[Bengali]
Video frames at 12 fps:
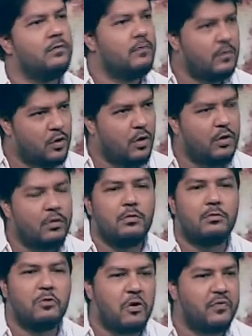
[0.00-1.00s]
ডন
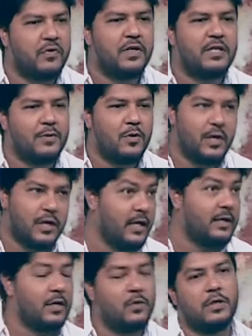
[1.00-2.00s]
গডফাদার টাইপের অনেক
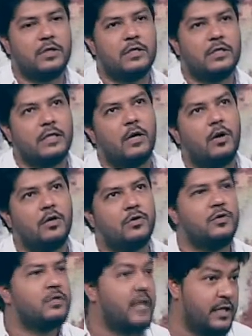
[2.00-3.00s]
ক্যারেক্টার করেছি সেটা হয়তো একটু
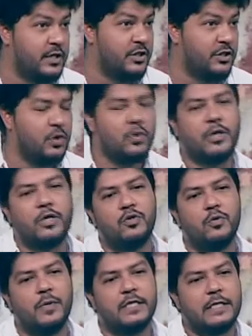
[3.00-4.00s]
স্টাইলিশ ছিল একটু
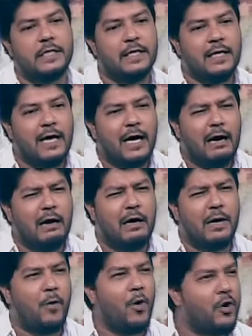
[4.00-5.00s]
বেশি
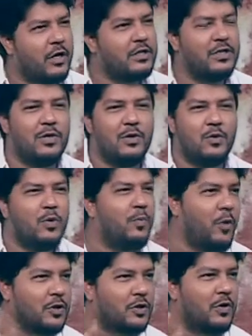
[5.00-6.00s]
মডার্ন ছিল খুব
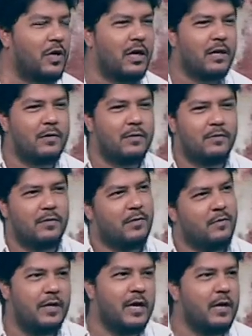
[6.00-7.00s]
পশলার
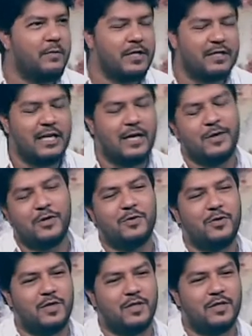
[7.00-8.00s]
গানম্যান ছিলাম এরকম
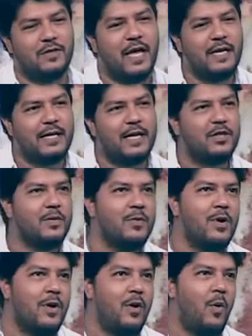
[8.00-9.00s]
কিছু একটা কিন্তু এটা একদম
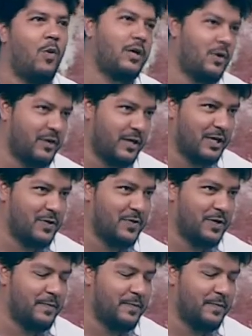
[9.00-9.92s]
ওল্ড টাউন ক্যাটাগরির